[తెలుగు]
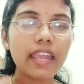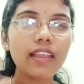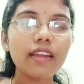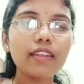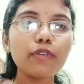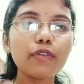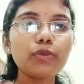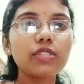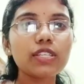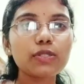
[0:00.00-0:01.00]
ఎలాంటి
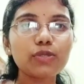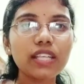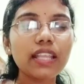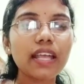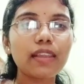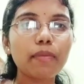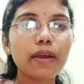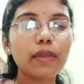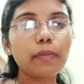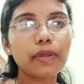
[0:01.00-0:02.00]
ఫుడ్ తీసుకుంటే తల్లి
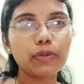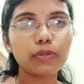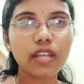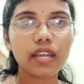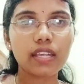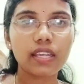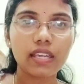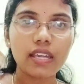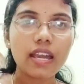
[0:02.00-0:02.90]
పాలు పెరుగుతాయి